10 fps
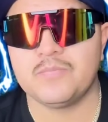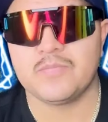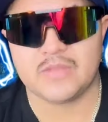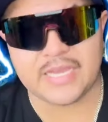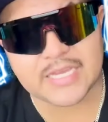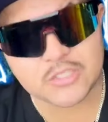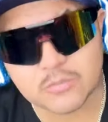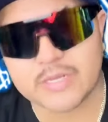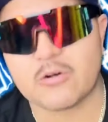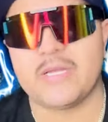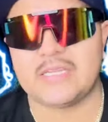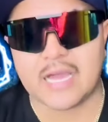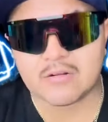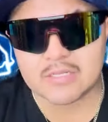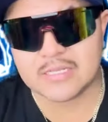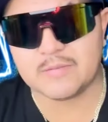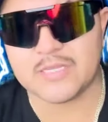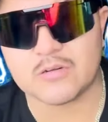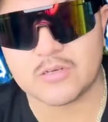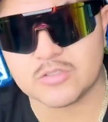De hecho, me comentaron en el
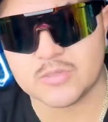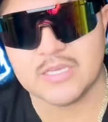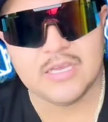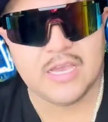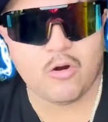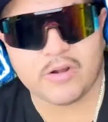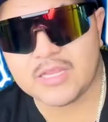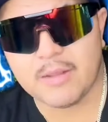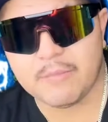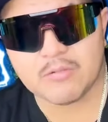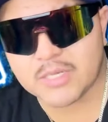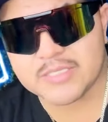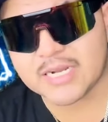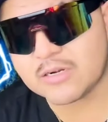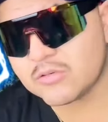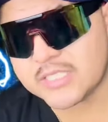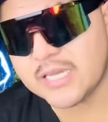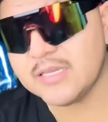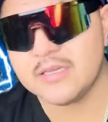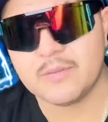video que yo subí. Ahorita le vamos a avisar a
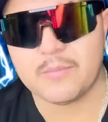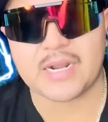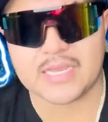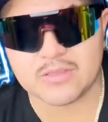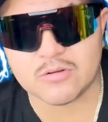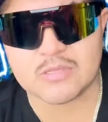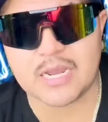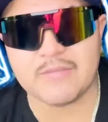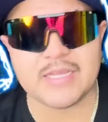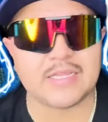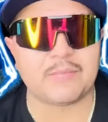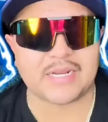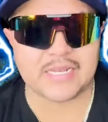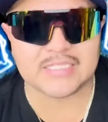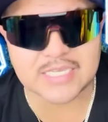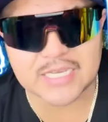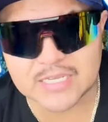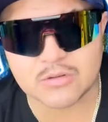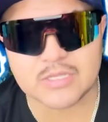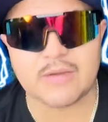José para que no te la venda, para que les diga
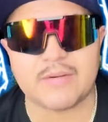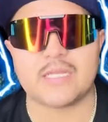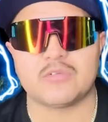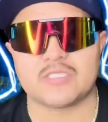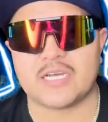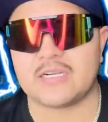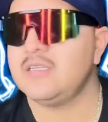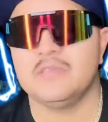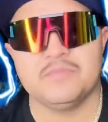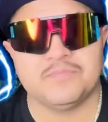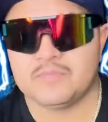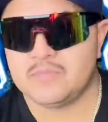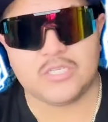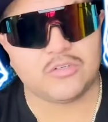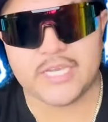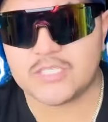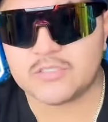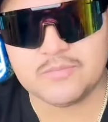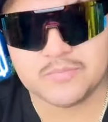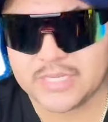que no te la vayan a mostrar. Dicho y
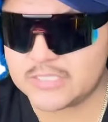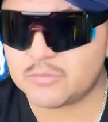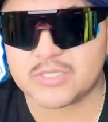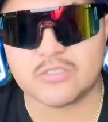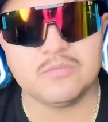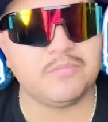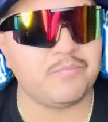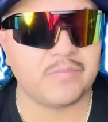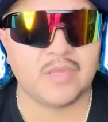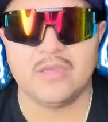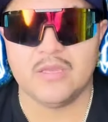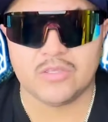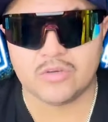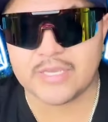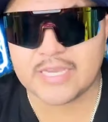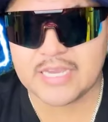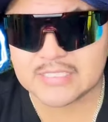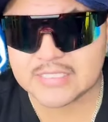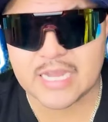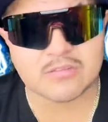hecho, eso pasó. Yo llegué a
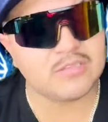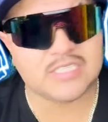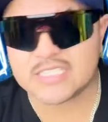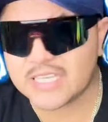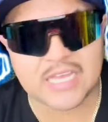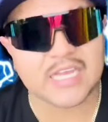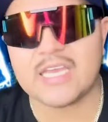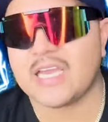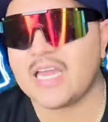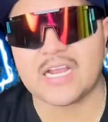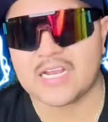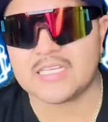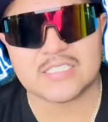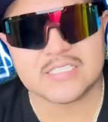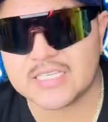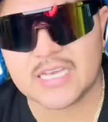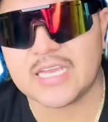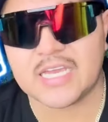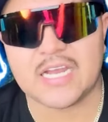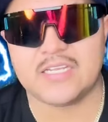Stockton, este ni siquiera llegué a la casa, ni siquiera
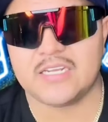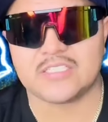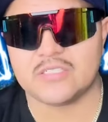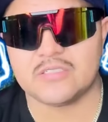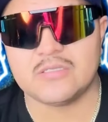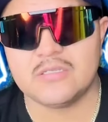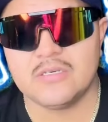llegué a la dirección.